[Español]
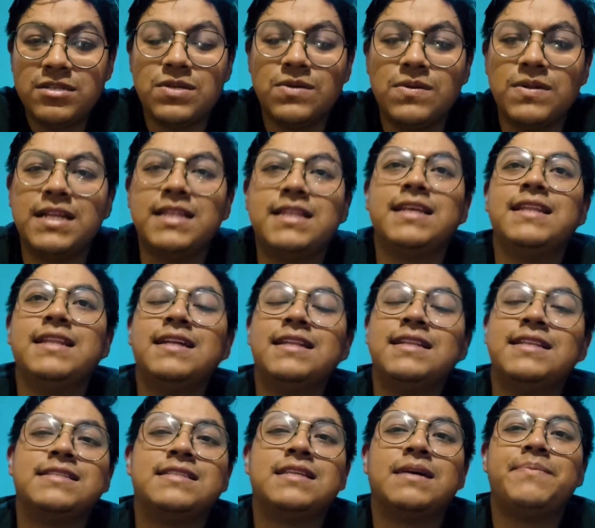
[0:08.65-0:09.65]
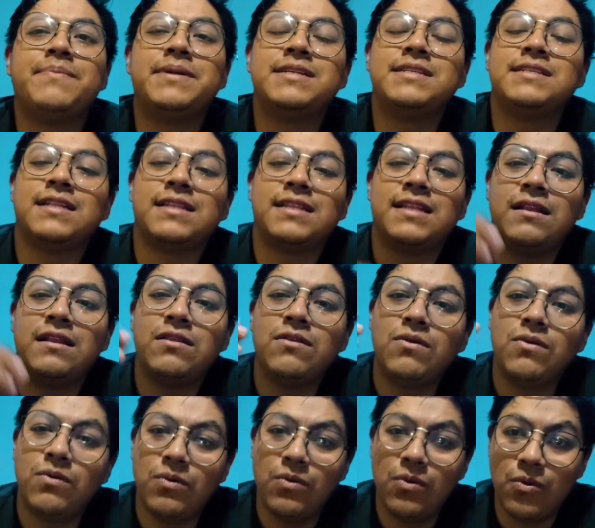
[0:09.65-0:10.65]
Si una tienda te está
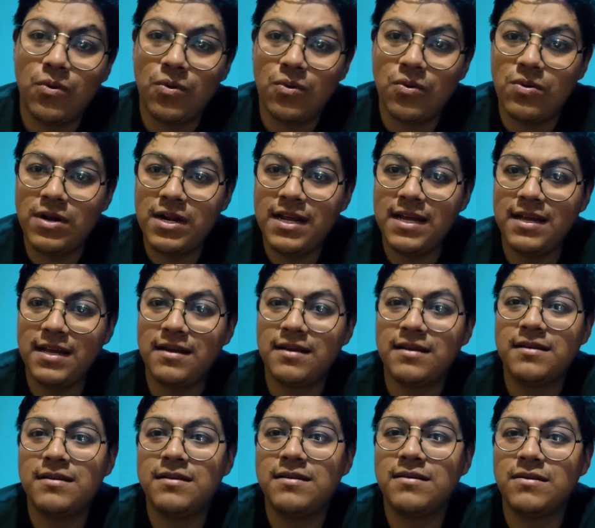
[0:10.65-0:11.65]
presentando una,